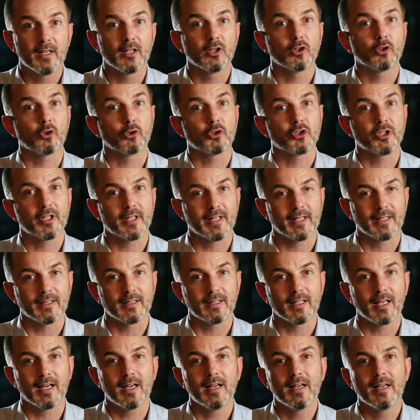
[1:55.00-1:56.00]
to
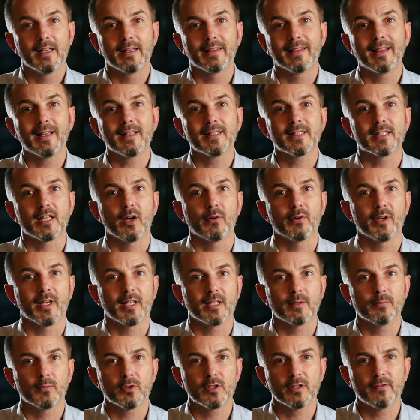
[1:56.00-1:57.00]
średnia dla całej
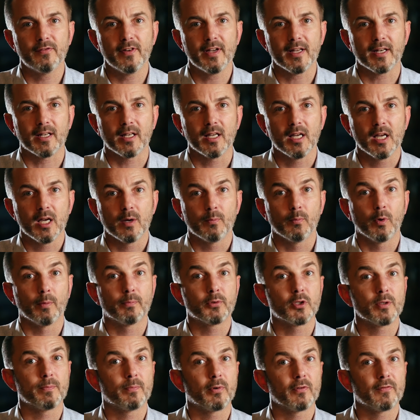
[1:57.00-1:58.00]
atmosfery, bo
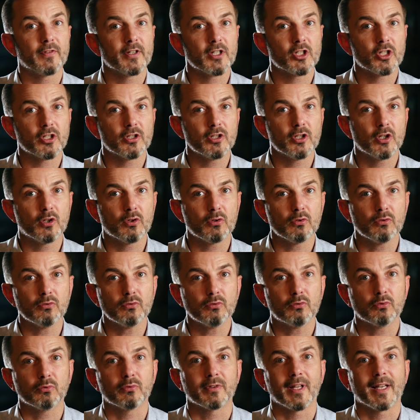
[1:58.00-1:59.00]
przy powierzchni
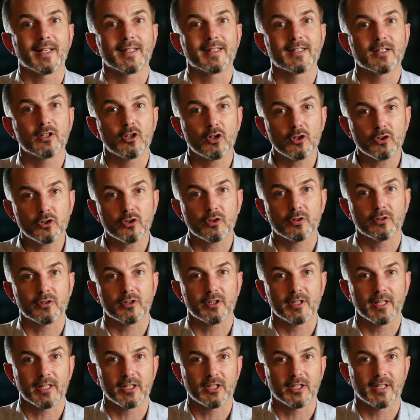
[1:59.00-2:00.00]
gruntu na 100
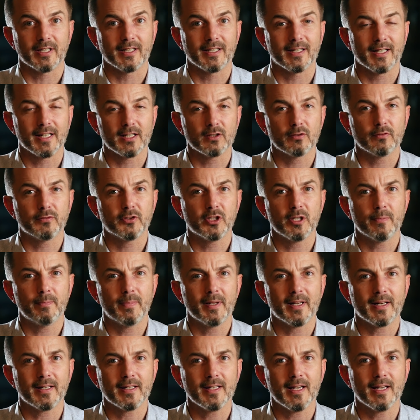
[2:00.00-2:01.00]
cząsteczek gazów
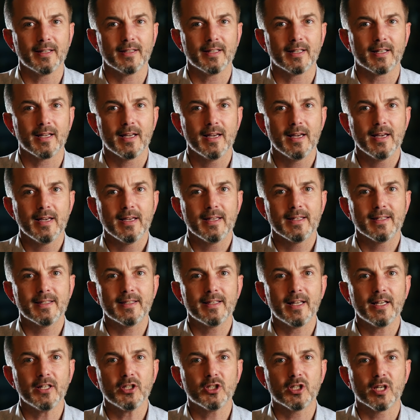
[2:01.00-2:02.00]
cieplarnianych
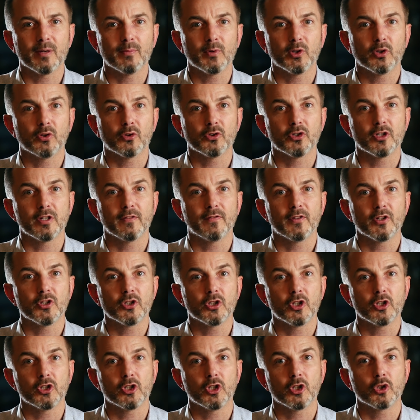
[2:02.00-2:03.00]
znajdziemy do
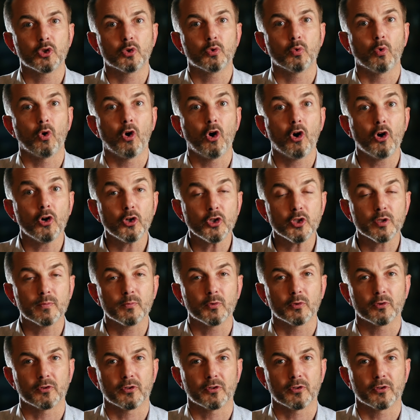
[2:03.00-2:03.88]
98